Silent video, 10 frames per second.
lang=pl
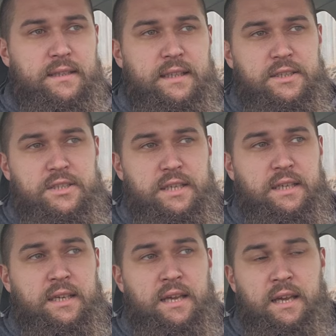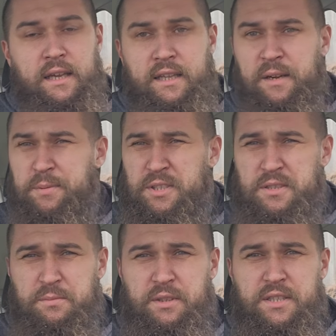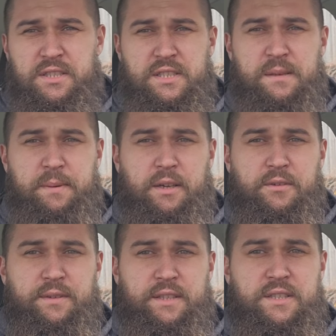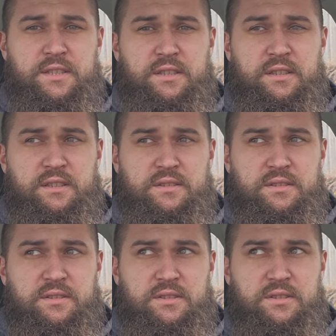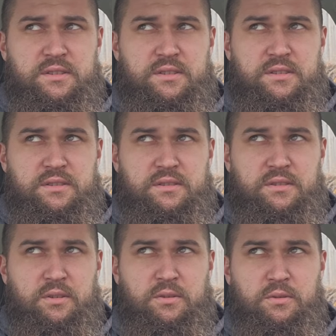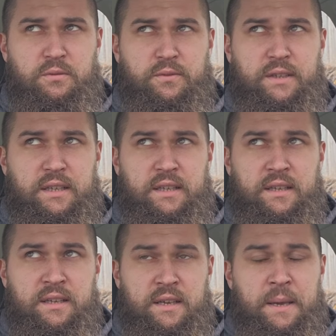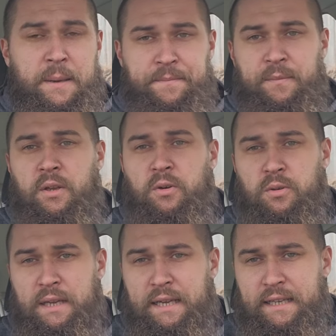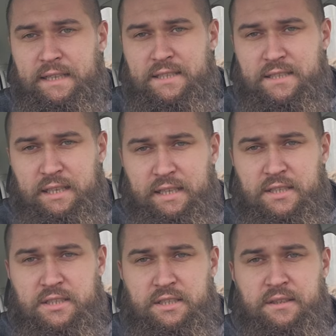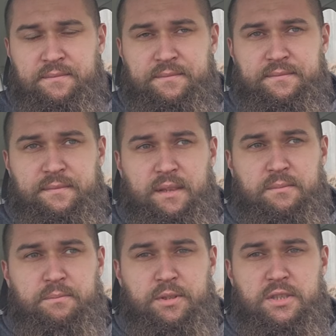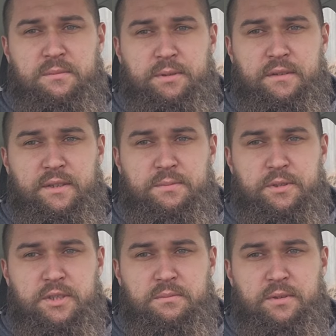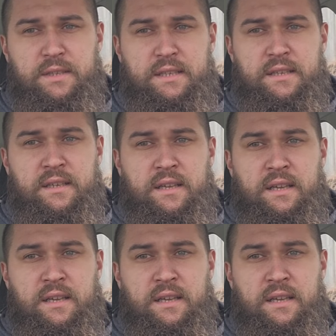Tak czy siak, ja potrzebuję jeszcze zapakować e, kątówkę, okulary jakiejś tarczy, ponieważ potrzebuję